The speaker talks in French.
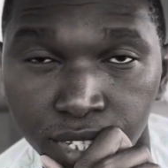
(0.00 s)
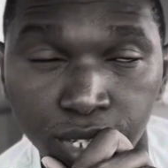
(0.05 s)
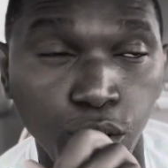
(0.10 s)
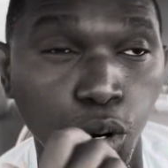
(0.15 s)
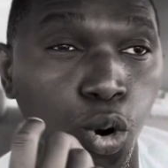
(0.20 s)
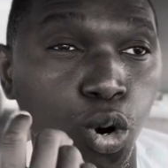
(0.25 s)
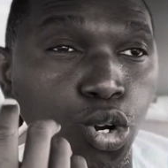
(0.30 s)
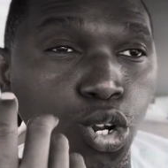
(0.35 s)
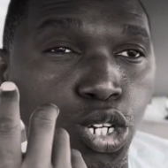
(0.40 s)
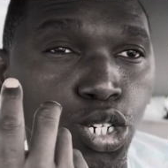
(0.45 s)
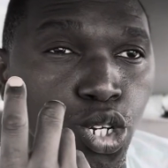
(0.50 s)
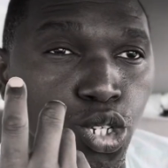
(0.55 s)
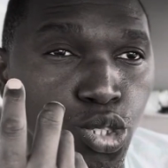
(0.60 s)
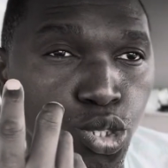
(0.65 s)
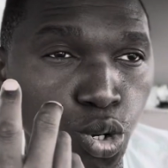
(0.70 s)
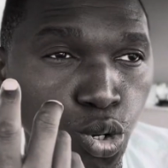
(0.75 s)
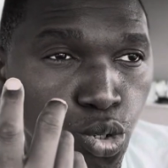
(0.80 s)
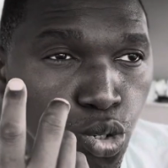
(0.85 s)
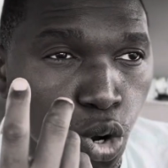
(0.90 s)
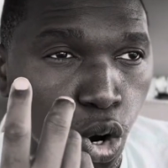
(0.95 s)
Au lieu de,
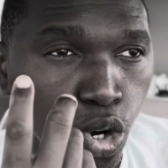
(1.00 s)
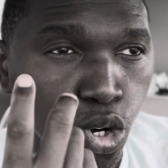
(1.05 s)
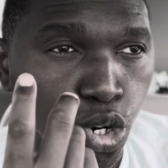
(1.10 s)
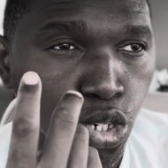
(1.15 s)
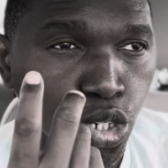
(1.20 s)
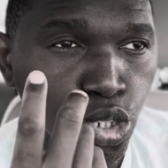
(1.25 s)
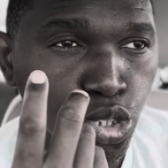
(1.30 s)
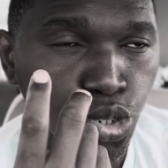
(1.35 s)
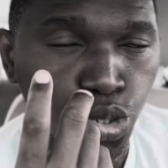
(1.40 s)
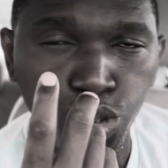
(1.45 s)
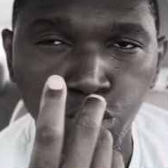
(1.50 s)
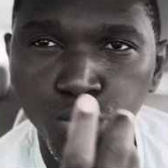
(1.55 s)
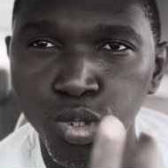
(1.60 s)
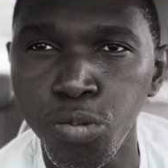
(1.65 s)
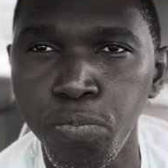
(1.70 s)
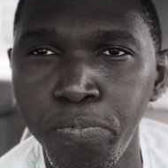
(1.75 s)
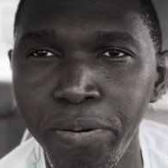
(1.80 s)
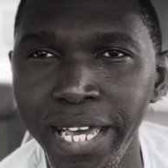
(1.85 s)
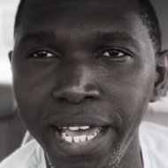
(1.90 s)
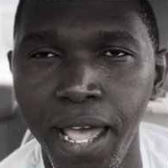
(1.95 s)
de
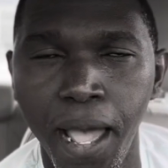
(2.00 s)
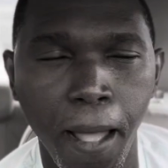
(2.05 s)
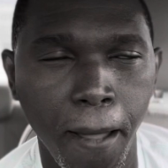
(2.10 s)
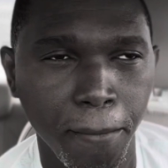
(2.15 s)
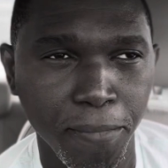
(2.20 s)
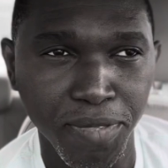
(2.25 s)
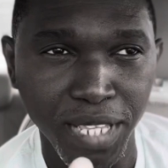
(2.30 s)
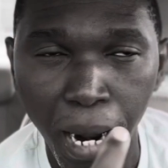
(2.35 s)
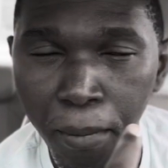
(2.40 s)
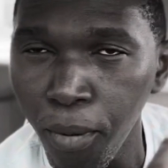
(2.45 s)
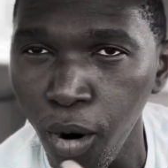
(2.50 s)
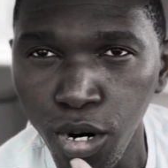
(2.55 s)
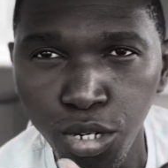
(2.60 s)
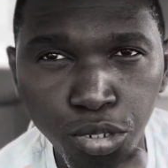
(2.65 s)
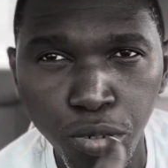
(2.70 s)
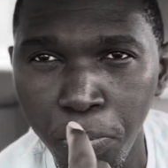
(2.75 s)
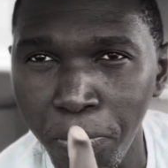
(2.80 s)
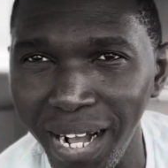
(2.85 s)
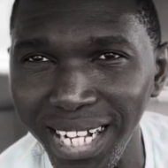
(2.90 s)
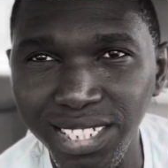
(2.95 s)
s'occuper d'abord
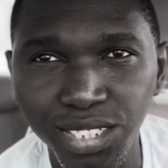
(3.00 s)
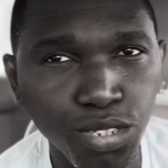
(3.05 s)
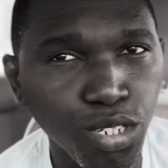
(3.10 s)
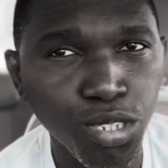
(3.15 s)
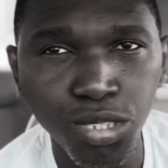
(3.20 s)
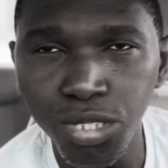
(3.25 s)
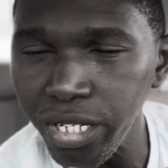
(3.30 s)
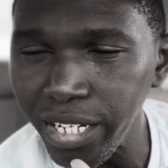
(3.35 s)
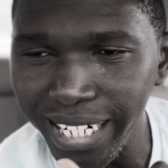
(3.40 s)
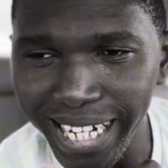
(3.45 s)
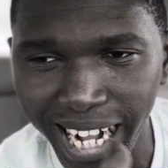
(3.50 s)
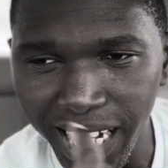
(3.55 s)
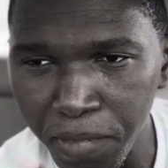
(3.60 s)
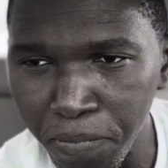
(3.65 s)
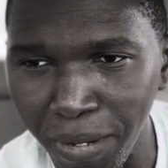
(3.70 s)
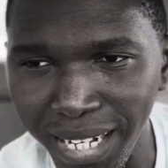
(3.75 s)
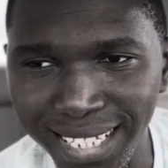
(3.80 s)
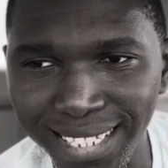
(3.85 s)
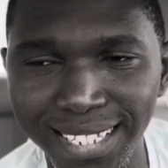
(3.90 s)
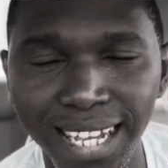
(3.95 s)
du patient, on ne regarde
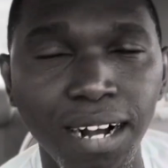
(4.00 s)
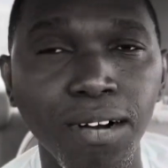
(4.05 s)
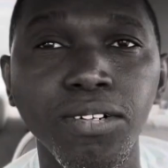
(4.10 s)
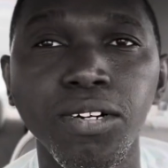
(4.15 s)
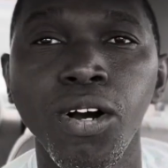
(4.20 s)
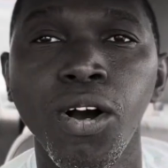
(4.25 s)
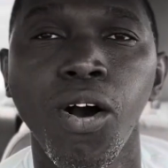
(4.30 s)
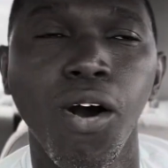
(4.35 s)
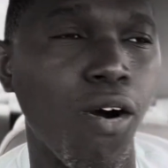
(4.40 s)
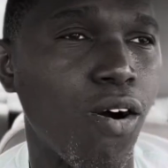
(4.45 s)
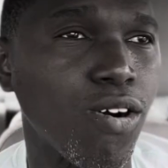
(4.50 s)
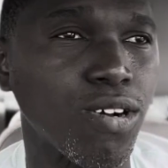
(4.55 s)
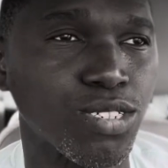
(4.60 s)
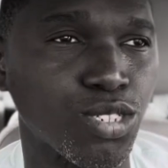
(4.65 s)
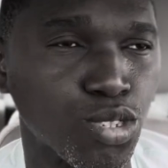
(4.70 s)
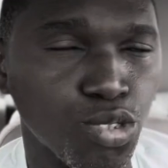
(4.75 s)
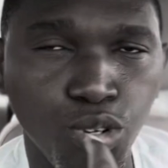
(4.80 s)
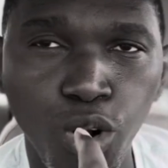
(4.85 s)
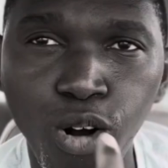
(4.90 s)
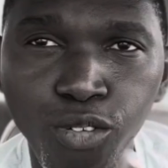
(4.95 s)
pas ça.
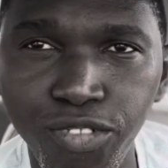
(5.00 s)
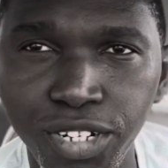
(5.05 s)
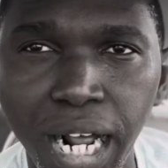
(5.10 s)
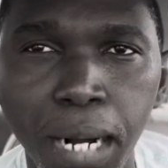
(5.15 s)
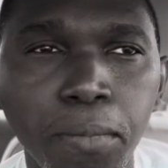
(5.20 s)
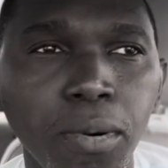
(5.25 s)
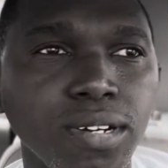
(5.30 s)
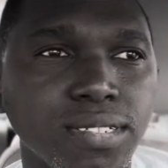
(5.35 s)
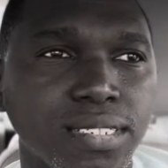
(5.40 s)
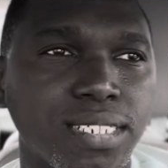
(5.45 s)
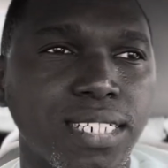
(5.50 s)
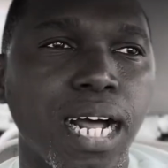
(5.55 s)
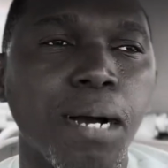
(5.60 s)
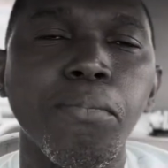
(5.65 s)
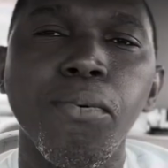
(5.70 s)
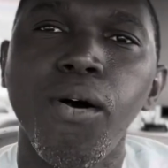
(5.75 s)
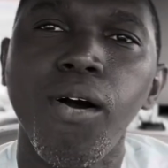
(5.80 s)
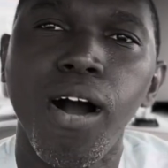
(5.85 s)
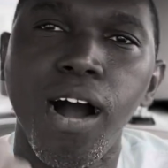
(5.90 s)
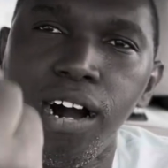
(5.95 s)
ce qu'on veut d'abord, c'est
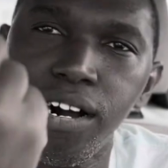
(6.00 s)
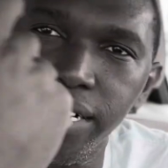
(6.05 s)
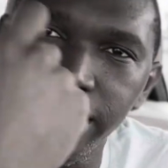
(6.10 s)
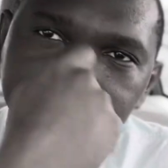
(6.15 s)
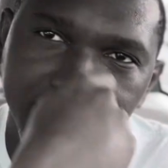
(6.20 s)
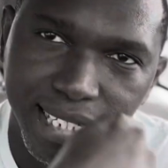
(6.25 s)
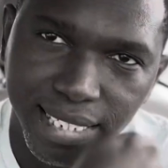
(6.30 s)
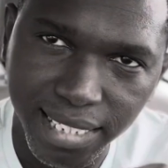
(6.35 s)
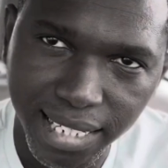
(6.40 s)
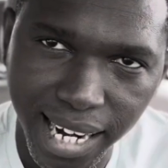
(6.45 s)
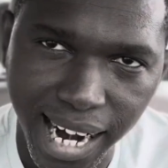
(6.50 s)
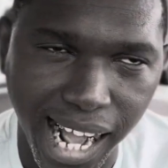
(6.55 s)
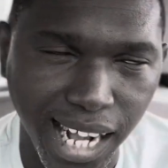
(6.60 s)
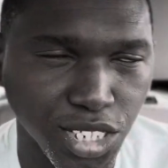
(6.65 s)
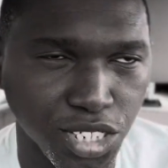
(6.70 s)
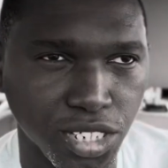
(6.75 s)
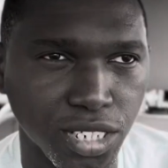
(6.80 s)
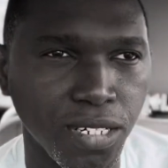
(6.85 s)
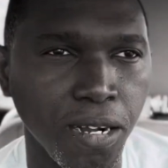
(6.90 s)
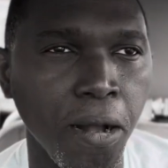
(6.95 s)
d'abord encaisser
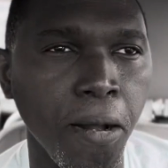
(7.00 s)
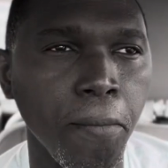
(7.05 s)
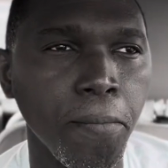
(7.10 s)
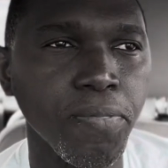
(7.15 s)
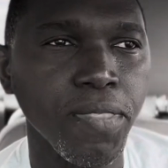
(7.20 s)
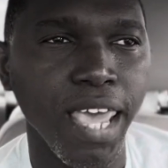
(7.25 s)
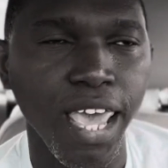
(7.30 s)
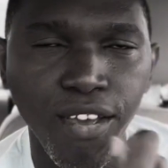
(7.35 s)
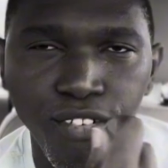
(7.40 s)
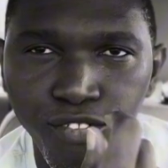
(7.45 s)
l'argent et